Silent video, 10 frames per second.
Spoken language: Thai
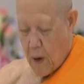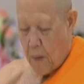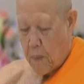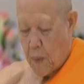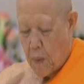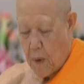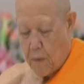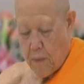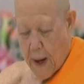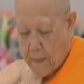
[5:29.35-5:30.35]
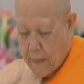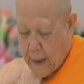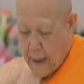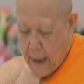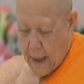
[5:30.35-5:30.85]
ครอบครัวฟักม
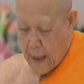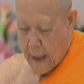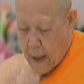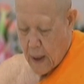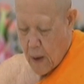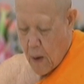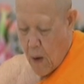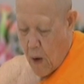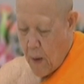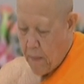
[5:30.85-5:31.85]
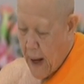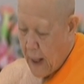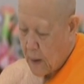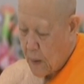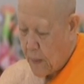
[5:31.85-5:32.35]
ณี หอพั
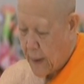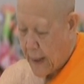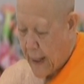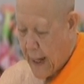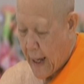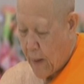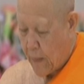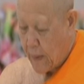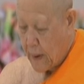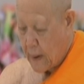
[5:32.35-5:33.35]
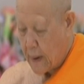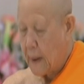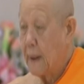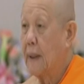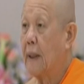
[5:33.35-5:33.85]
กดวงแก้ว
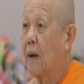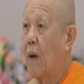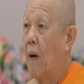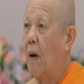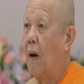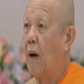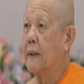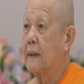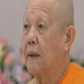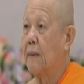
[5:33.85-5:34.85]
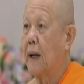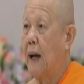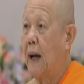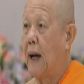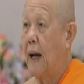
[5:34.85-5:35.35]
หนึ่งกองเจ้า
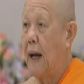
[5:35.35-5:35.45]
คา